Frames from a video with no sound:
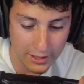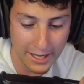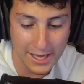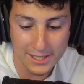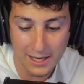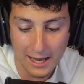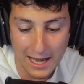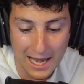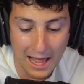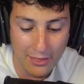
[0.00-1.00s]
que es
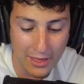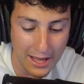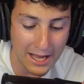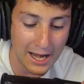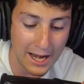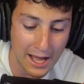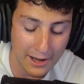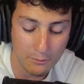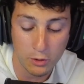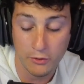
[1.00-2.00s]
la de
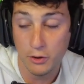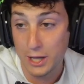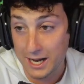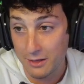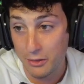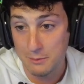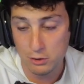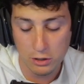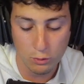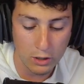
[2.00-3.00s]
ganar, bueno, derrotar a 15
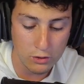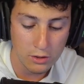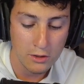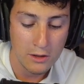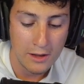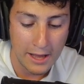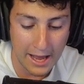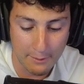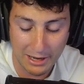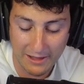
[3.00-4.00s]
enemigos en duelos,
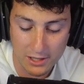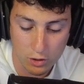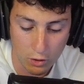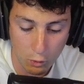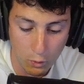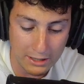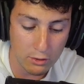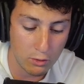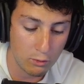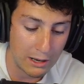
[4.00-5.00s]
eh, me quedan solo 4
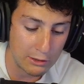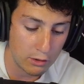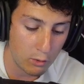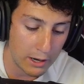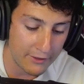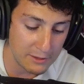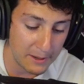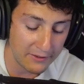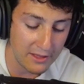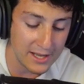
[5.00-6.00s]
con lo cual tengo que jugar 3
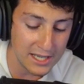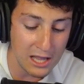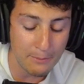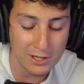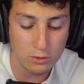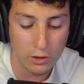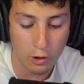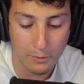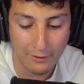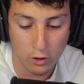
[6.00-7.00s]
partidas de paso estoy
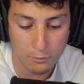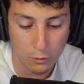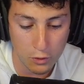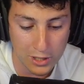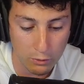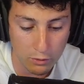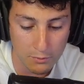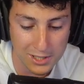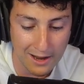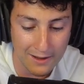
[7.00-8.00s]
recuperando los puntos de salud con
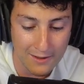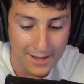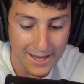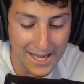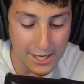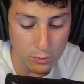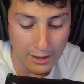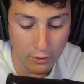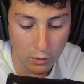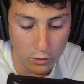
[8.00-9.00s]
San y
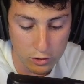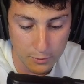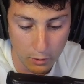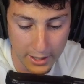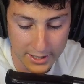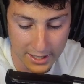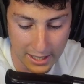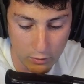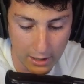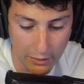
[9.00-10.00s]
subiendo algunos brawlers que
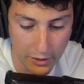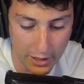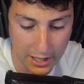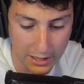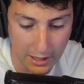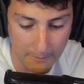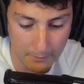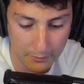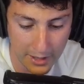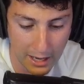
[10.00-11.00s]
tengo ahí cerquita
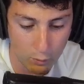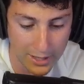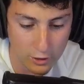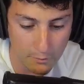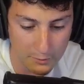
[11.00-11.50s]
de algunas copas,